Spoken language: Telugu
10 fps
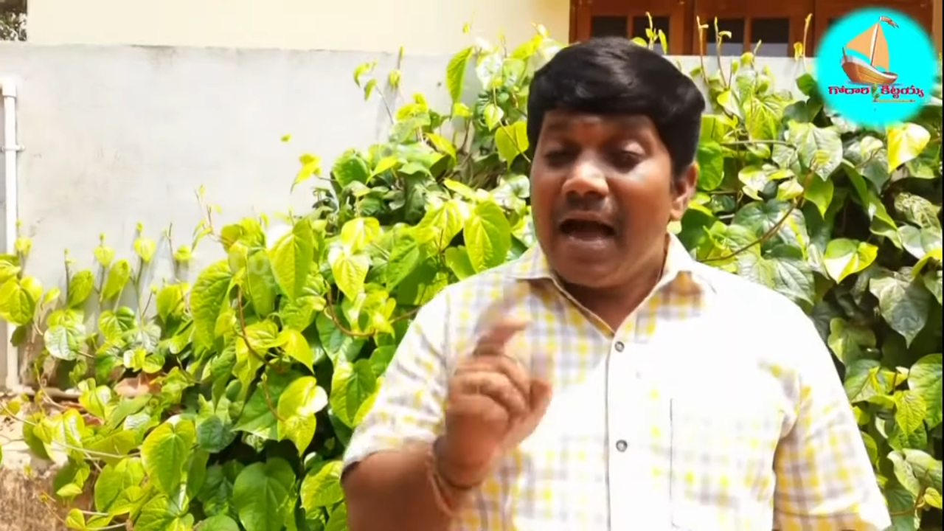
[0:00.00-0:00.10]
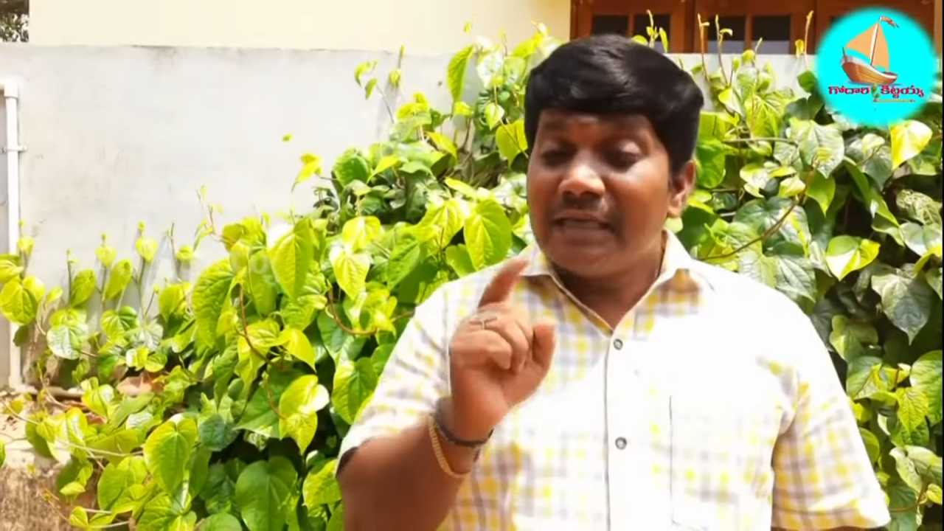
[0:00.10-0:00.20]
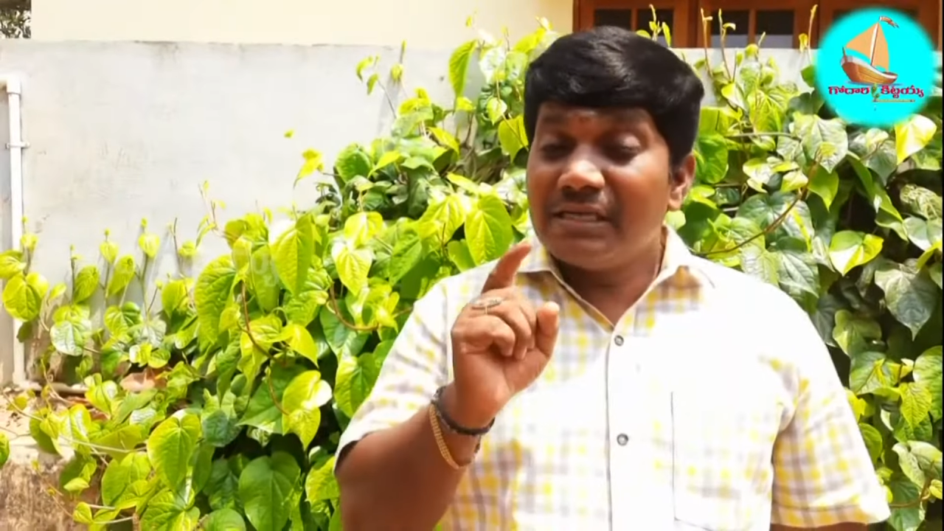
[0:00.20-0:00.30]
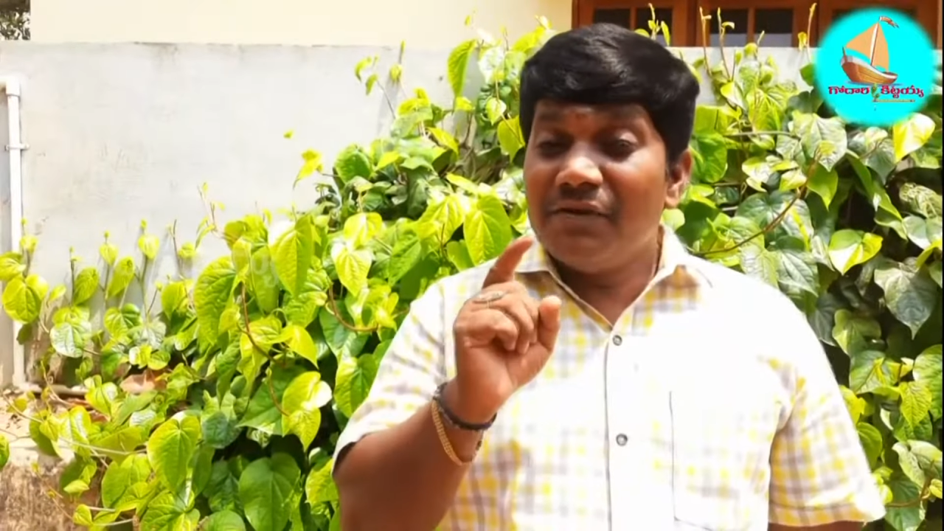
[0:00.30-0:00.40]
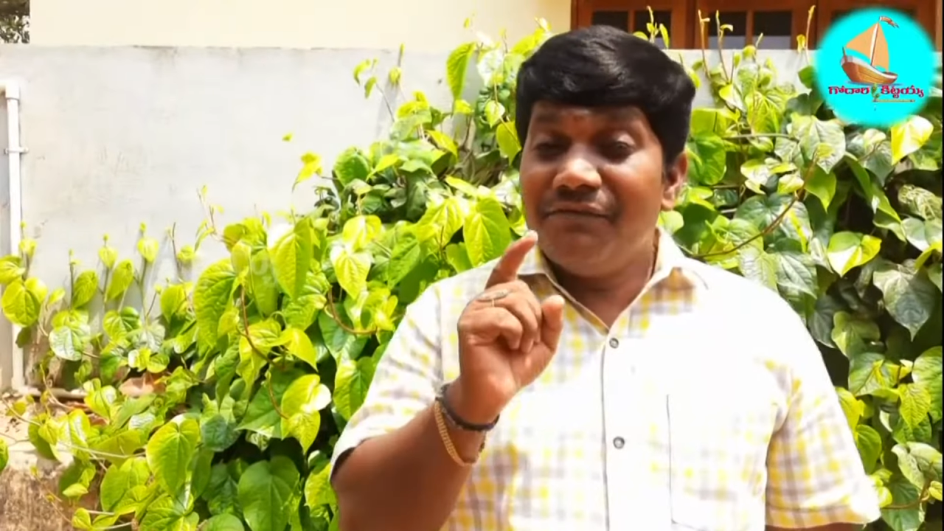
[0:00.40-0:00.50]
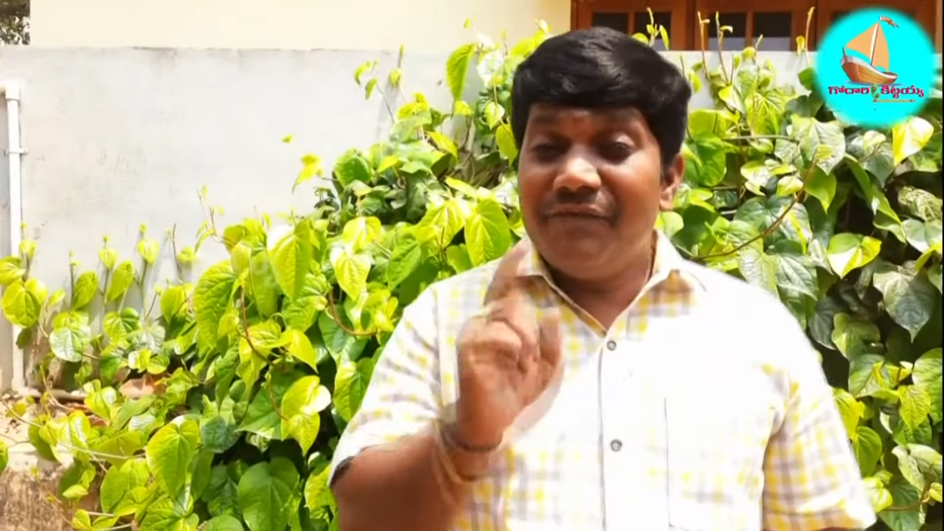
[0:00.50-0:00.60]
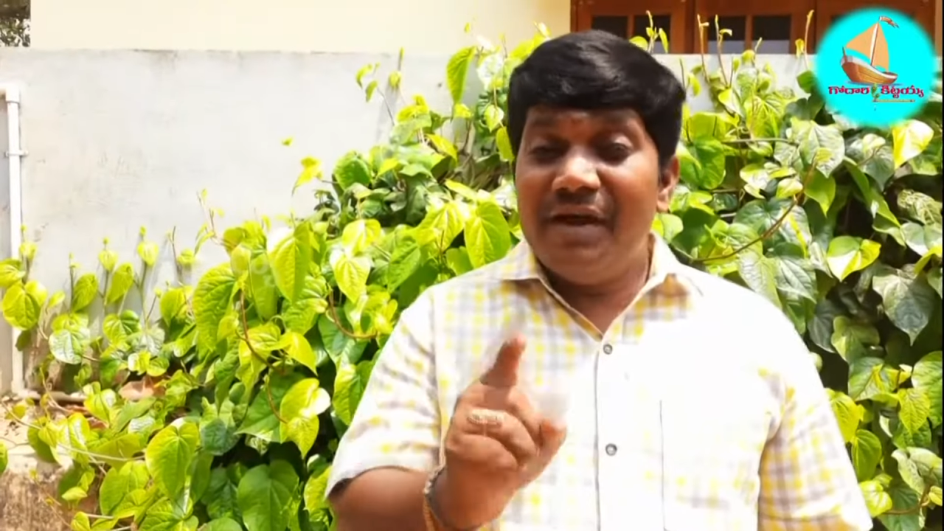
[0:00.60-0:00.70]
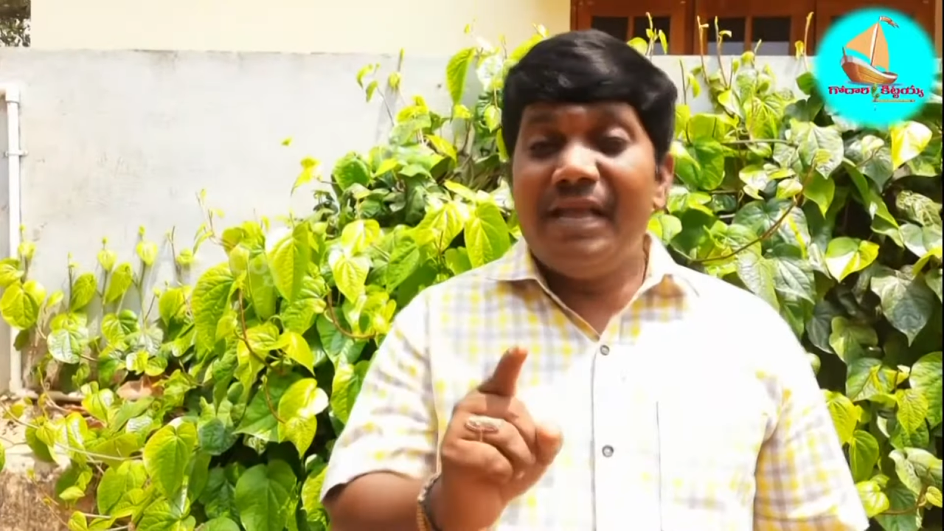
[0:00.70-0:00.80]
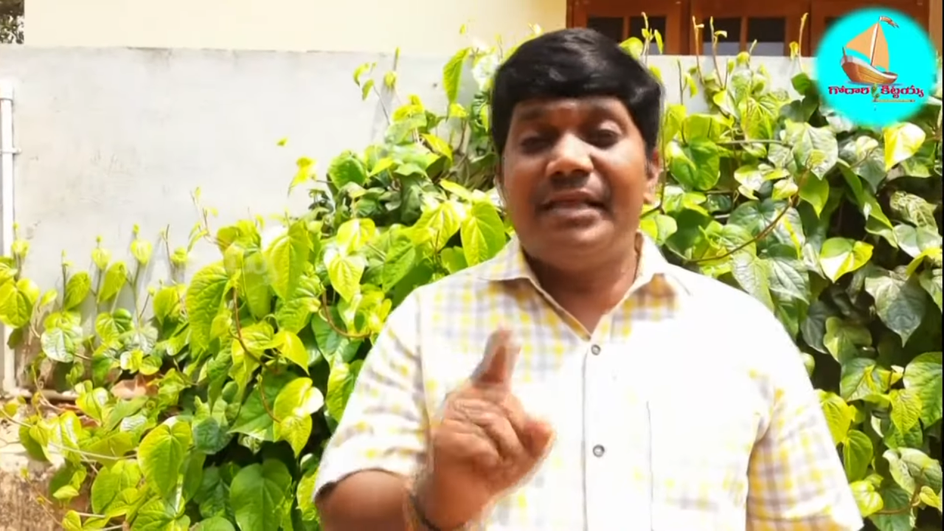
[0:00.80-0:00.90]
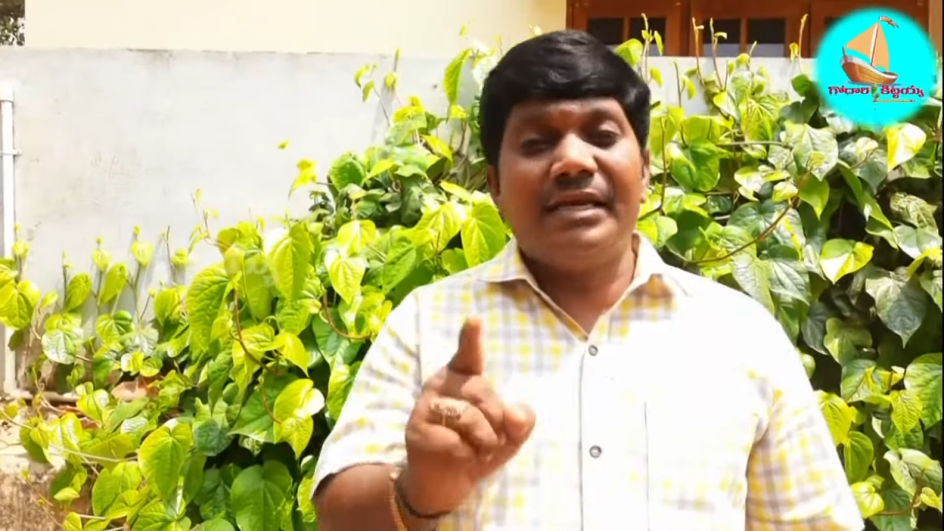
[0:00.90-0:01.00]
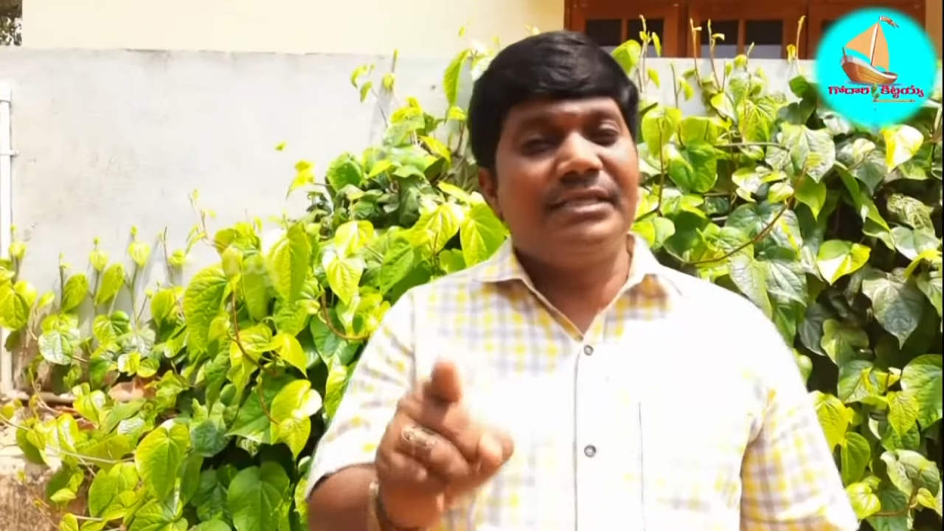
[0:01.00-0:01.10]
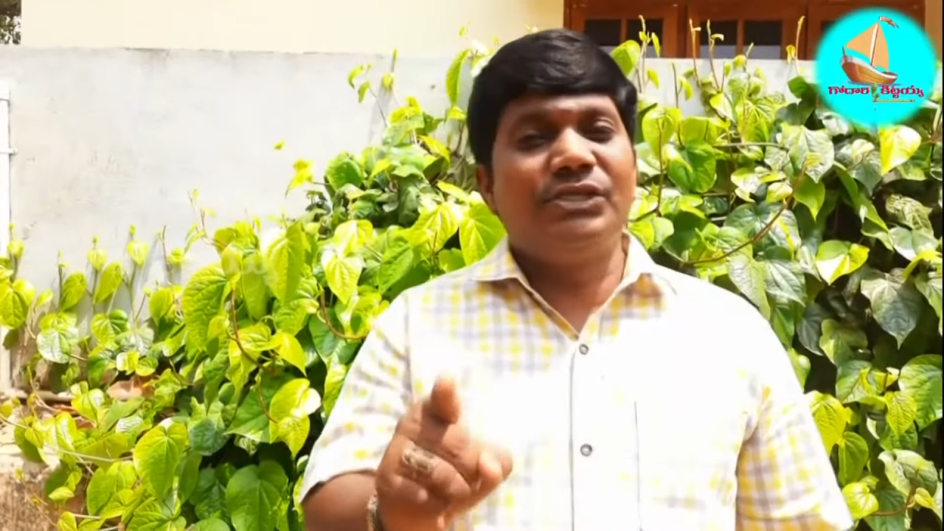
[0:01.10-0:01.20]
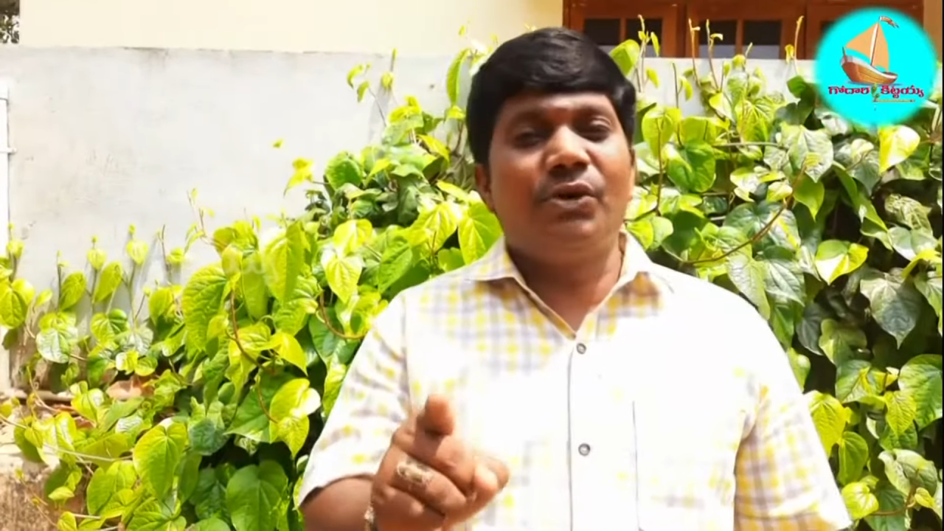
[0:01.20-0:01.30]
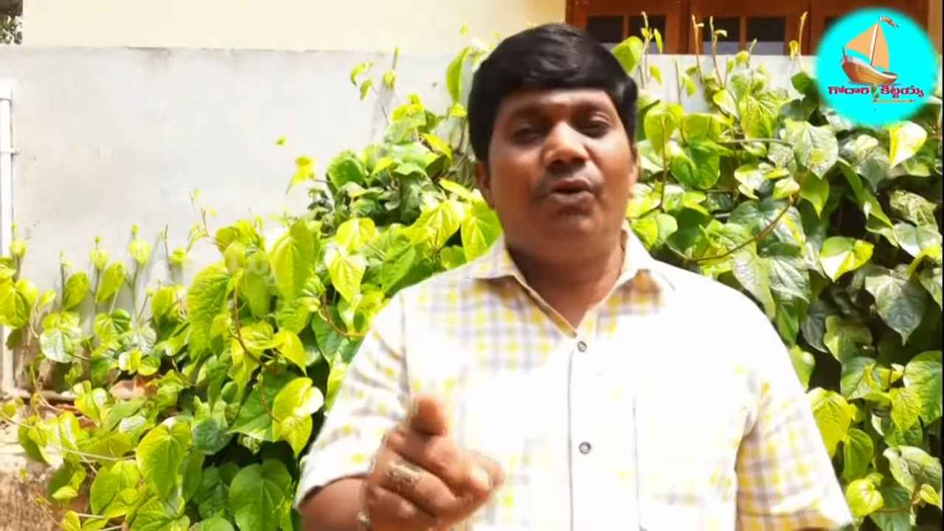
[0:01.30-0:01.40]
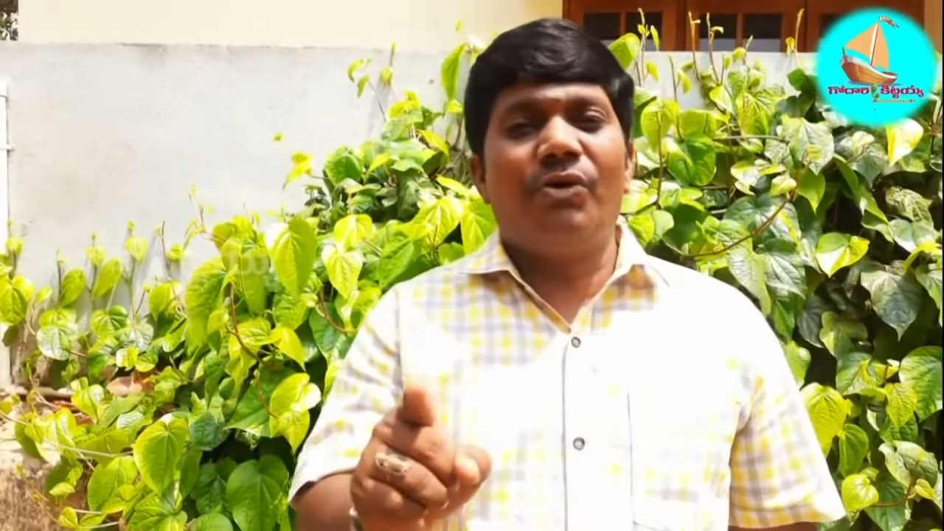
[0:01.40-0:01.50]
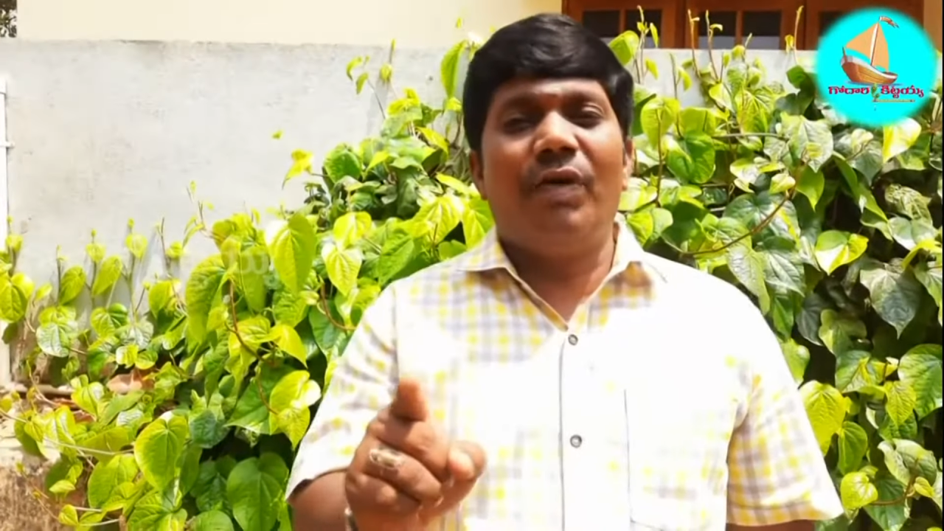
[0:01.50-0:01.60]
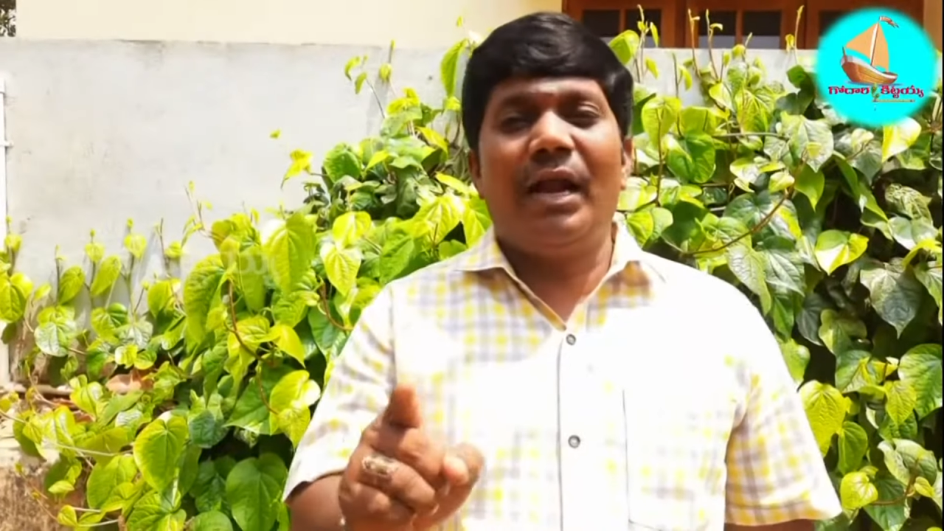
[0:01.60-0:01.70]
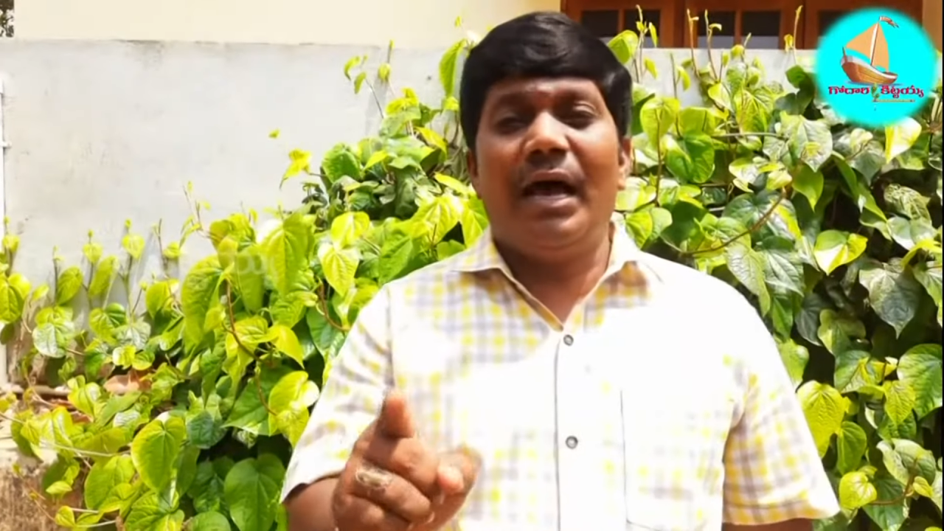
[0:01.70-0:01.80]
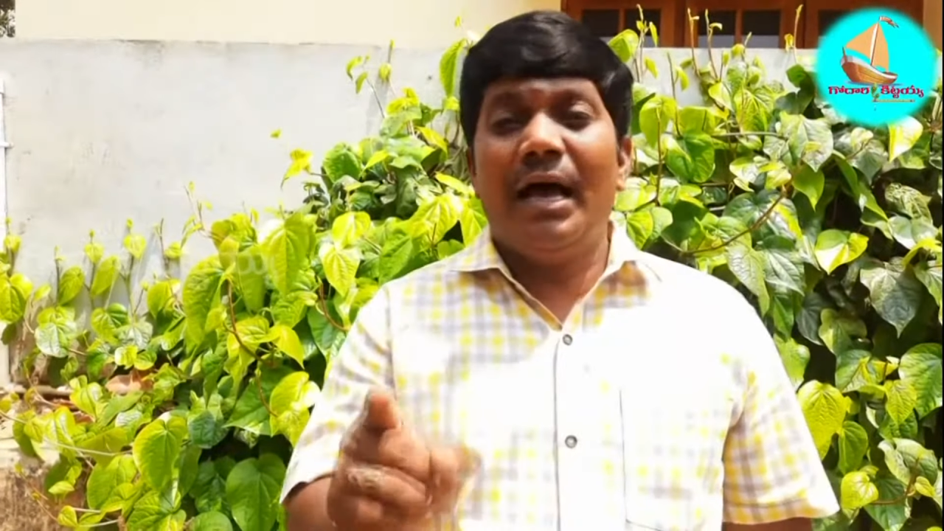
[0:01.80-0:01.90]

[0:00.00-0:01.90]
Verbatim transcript: అసలు వెళ్ళి దర్శించుకోవడం వల్ల